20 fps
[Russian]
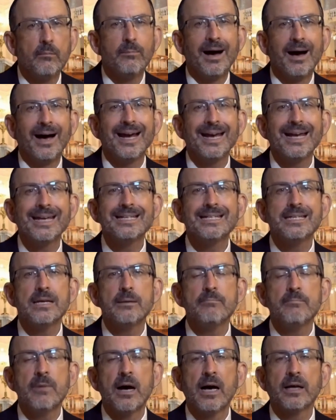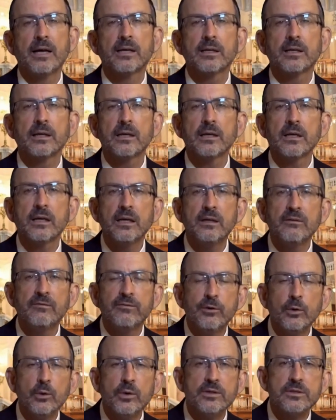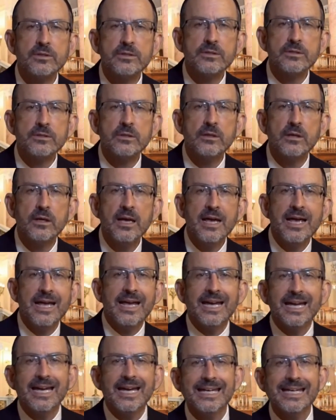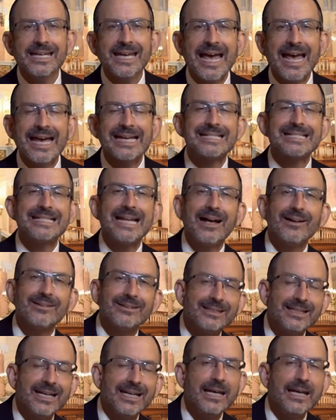посредством демонического влияния. Он изгоняет бесов